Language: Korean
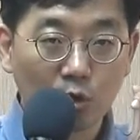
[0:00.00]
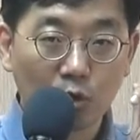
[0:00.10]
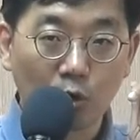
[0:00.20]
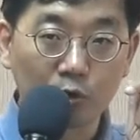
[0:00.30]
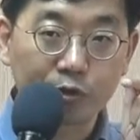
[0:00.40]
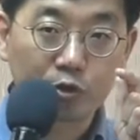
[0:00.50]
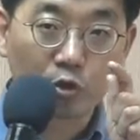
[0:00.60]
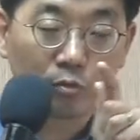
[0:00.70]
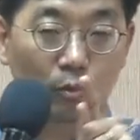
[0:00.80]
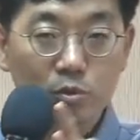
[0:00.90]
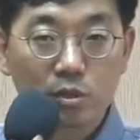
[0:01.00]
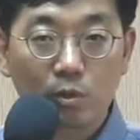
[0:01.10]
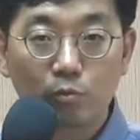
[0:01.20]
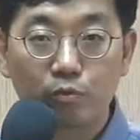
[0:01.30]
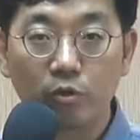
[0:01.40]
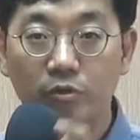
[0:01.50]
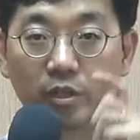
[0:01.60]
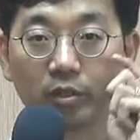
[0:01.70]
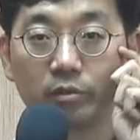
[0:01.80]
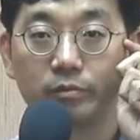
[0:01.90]
어떤 목사로
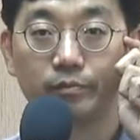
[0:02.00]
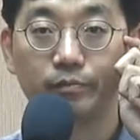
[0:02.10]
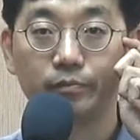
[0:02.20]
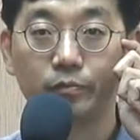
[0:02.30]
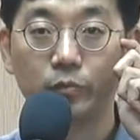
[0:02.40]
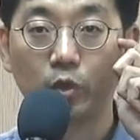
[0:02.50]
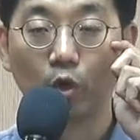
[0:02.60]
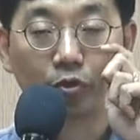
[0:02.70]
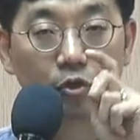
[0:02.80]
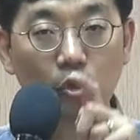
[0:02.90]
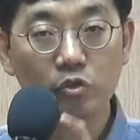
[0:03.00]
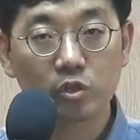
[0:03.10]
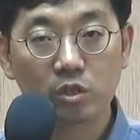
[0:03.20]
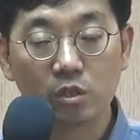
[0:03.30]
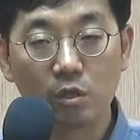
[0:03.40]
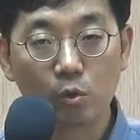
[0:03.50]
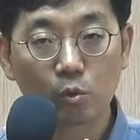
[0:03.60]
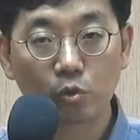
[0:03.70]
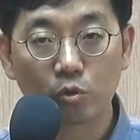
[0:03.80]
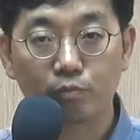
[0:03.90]
불렀냐는 거 어떤 일로
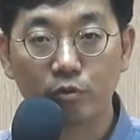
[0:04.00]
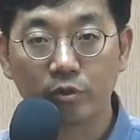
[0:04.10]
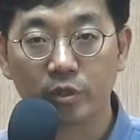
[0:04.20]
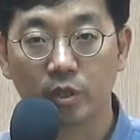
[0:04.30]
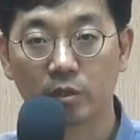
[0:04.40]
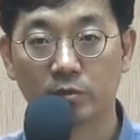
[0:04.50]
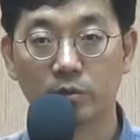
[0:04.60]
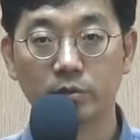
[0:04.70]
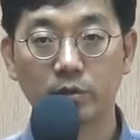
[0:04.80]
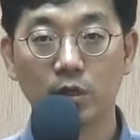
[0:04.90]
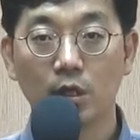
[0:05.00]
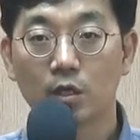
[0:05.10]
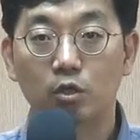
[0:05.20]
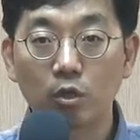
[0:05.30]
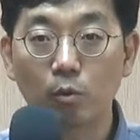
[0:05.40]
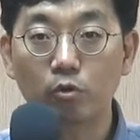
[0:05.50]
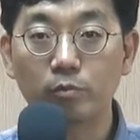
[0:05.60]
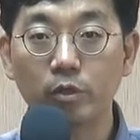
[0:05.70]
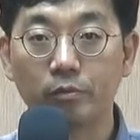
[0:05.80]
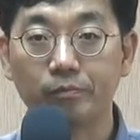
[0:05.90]
너를 불렀냐는 거 그걸
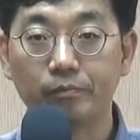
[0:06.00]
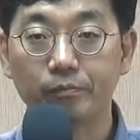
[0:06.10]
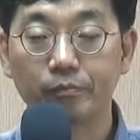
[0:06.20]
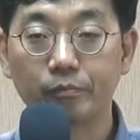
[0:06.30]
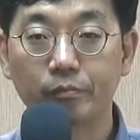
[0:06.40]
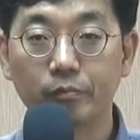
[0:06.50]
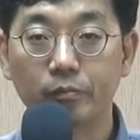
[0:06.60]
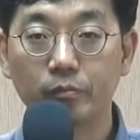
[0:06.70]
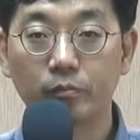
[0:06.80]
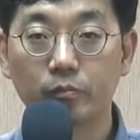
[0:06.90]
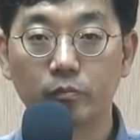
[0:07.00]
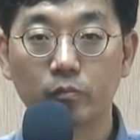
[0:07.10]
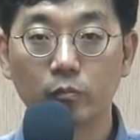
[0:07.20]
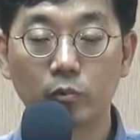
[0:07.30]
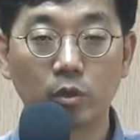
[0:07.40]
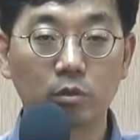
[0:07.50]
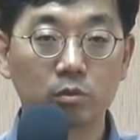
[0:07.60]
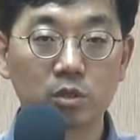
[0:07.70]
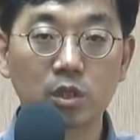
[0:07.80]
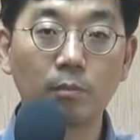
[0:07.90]
모르면 그냥
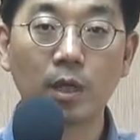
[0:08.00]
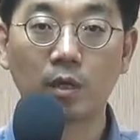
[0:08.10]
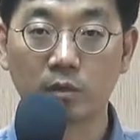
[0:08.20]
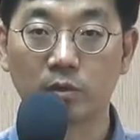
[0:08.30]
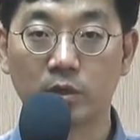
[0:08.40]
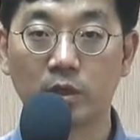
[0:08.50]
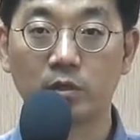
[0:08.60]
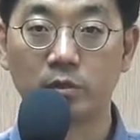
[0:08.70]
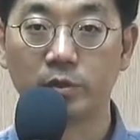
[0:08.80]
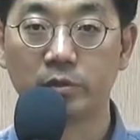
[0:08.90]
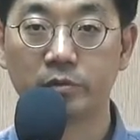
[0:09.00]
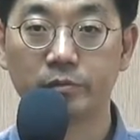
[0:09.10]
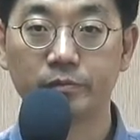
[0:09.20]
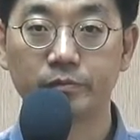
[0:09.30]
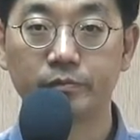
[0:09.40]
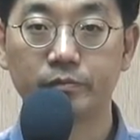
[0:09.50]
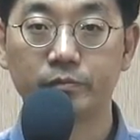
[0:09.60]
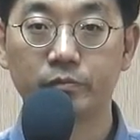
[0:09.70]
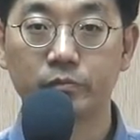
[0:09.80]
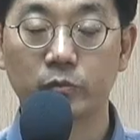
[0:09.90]
시간만 가는 거예요 예를 들면
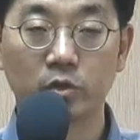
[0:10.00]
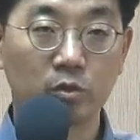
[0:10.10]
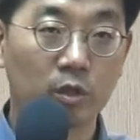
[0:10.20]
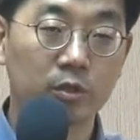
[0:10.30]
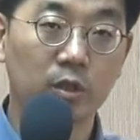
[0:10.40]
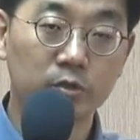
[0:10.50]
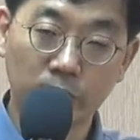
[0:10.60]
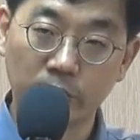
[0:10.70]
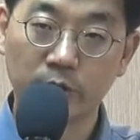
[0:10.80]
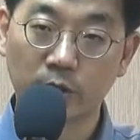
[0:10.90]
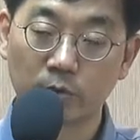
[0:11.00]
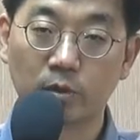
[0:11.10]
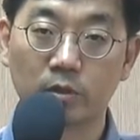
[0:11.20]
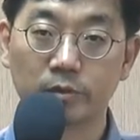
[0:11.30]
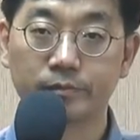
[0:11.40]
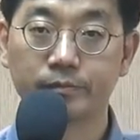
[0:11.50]
네, 이거 하다가 저거 하다가 이거 하다가